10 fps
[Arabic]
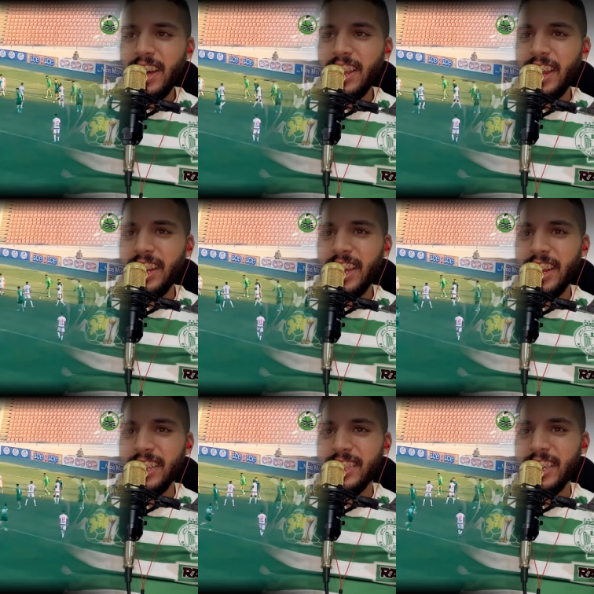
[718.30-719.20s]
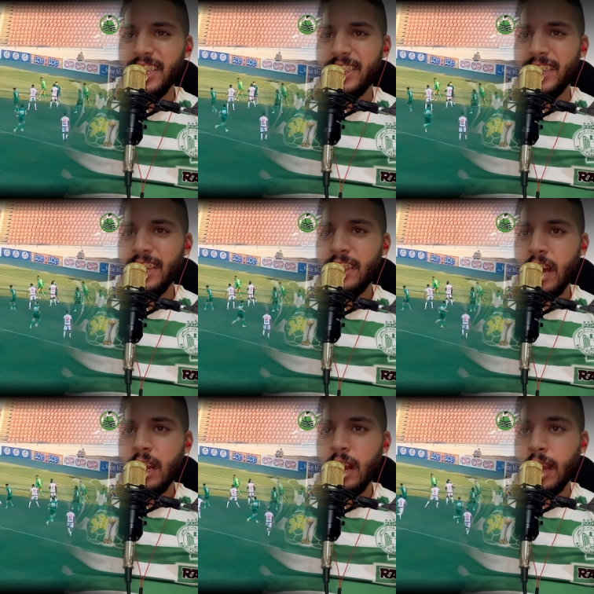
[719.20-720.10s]
ناري ناري زيد زيد
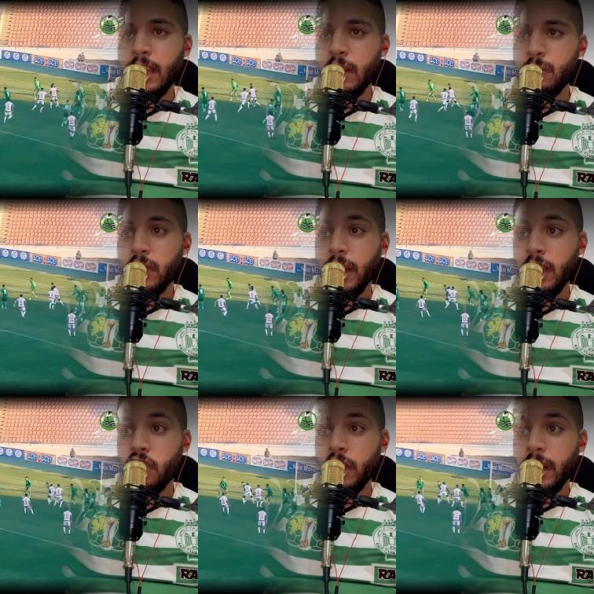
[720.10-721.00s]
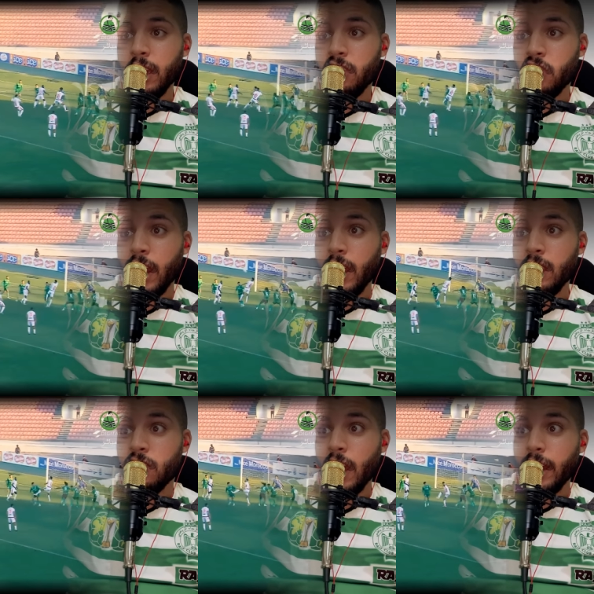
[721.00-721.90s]
ناري عندكم الشرقي الشرقي
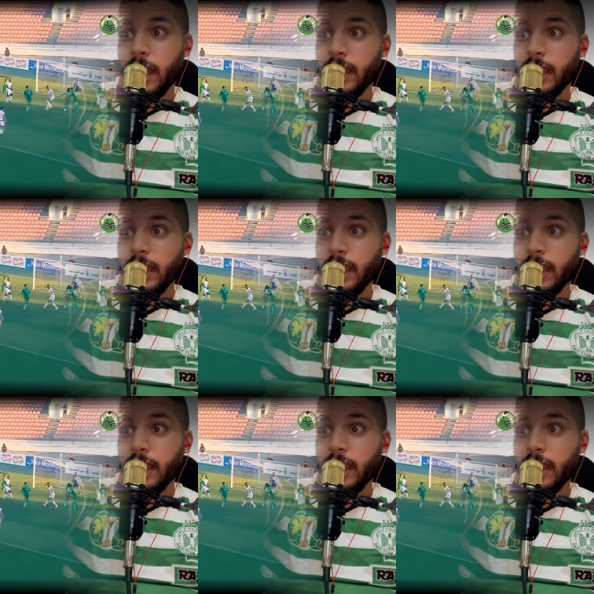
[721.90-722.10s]
الشرقي الشرقي